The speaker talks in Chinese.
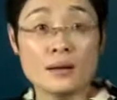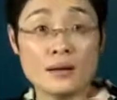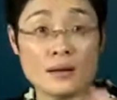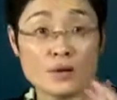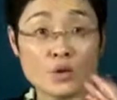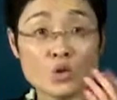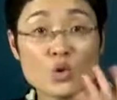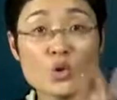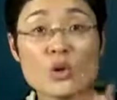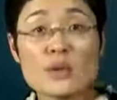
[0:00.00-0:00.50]

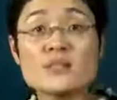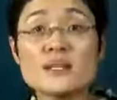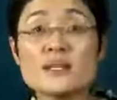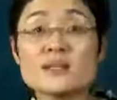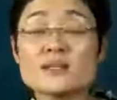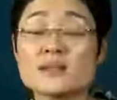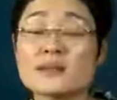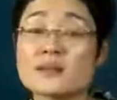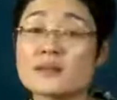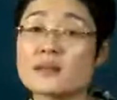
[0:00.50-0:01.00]
推荐
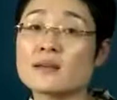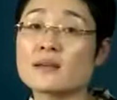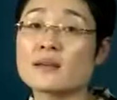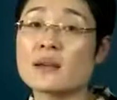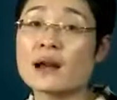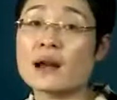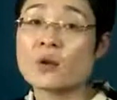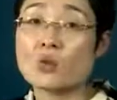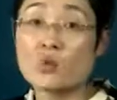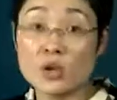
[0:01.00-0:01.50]
写在
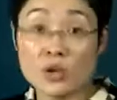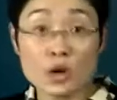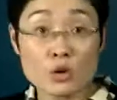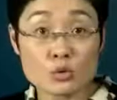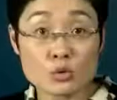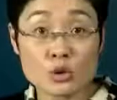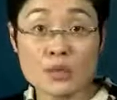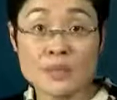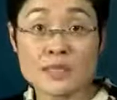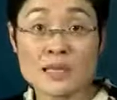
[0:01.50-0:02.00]
哪？我要
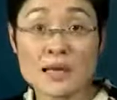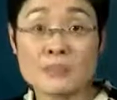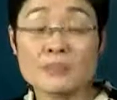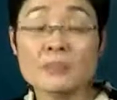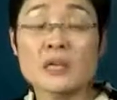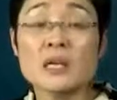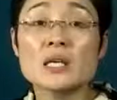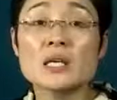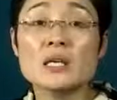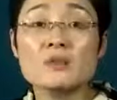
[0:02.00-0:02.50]
推荐，
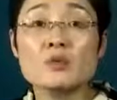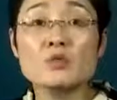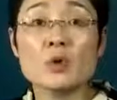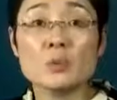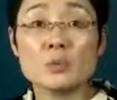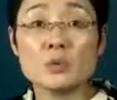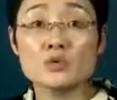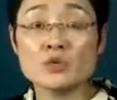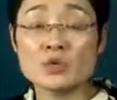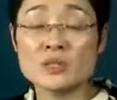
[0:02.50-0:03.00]
因为我
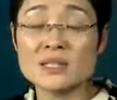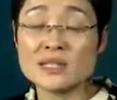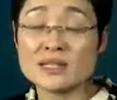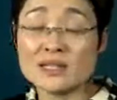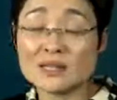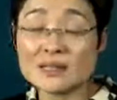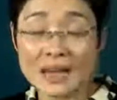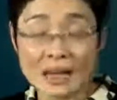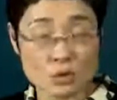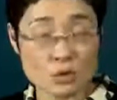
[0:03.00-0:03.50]
不推荐你
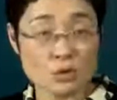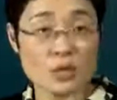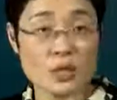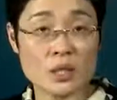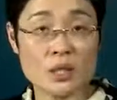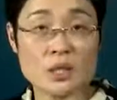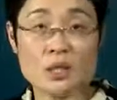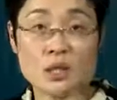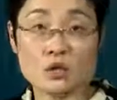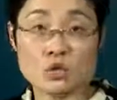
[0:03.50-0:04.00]
哪都可
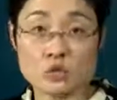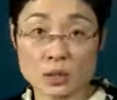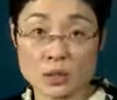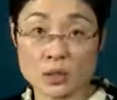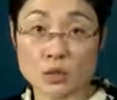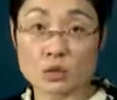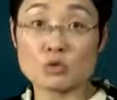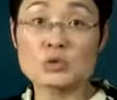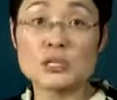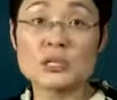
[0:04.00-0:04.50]
以写，选
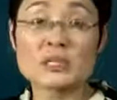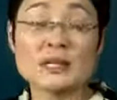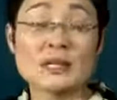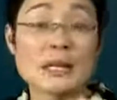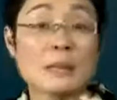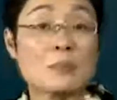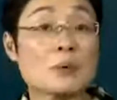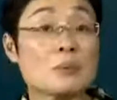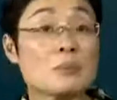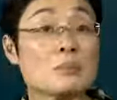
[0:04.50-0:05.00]
择空间太
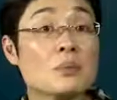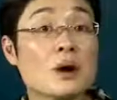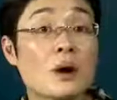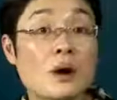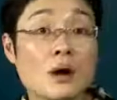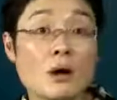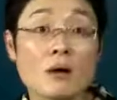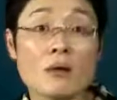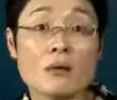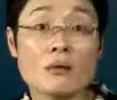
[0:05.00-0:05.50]
大，并不
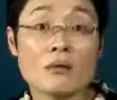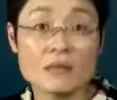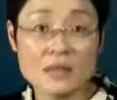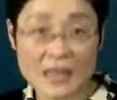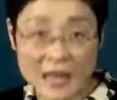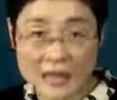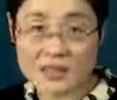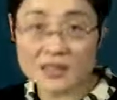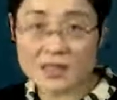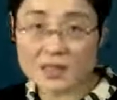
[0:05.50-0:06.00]
好
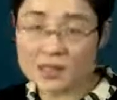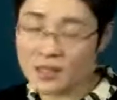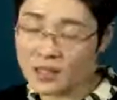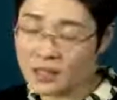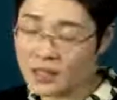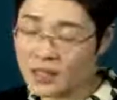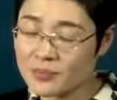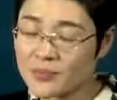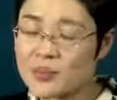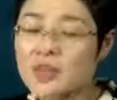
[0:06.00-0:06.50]
来写。
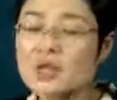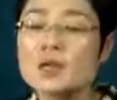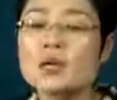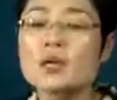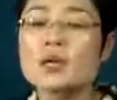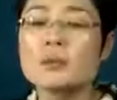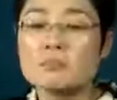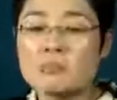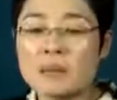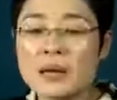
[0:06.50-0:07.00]

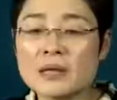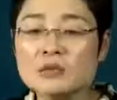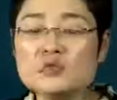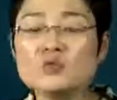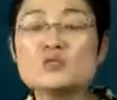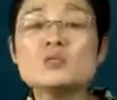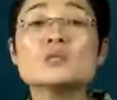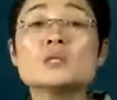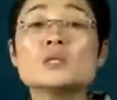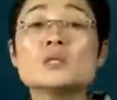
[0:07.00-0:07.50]
本
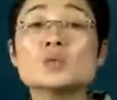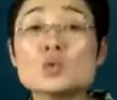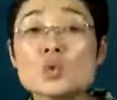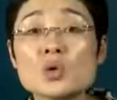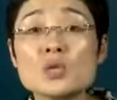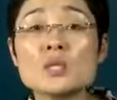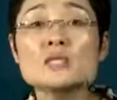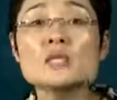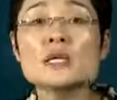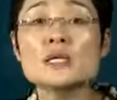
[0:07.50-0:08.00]
句型
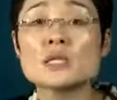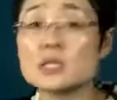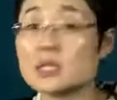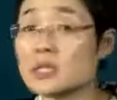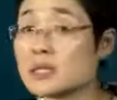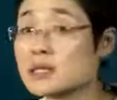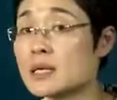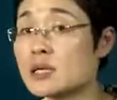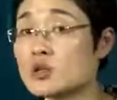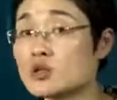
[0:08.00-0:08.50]
推荐
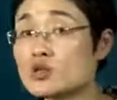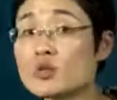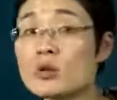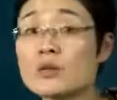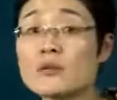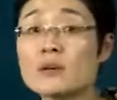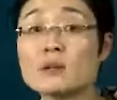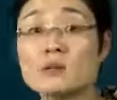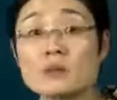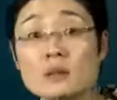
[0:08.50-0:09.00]
写在作
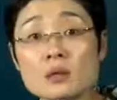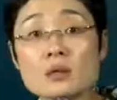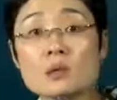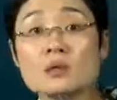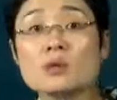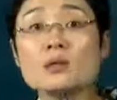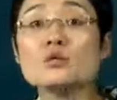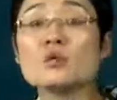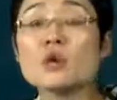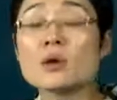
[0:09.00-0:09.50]
文第
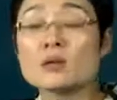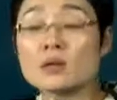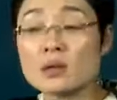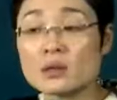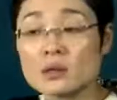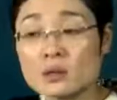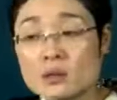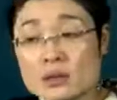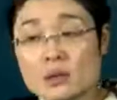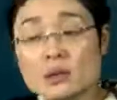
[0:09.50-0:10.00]
一段的
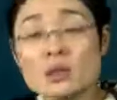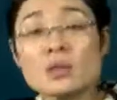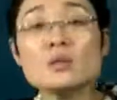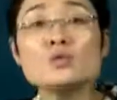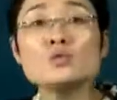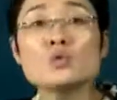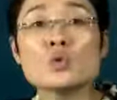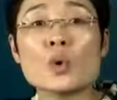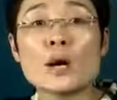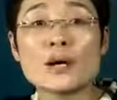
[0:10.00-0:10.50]
第一
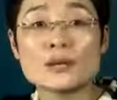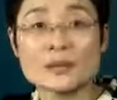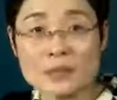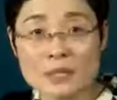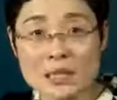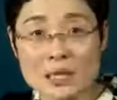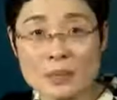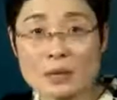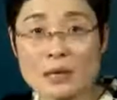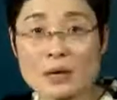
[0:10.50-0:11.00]
句话的
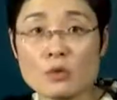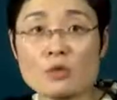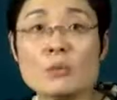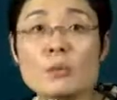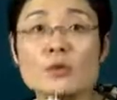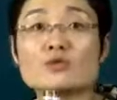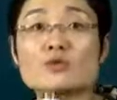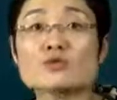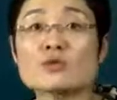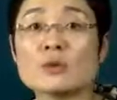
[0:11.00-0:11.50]
前面，我
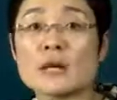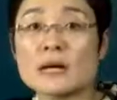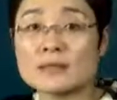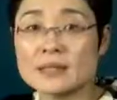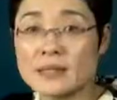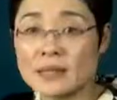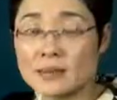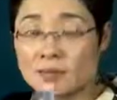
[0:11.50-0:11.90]
没说错哈。写，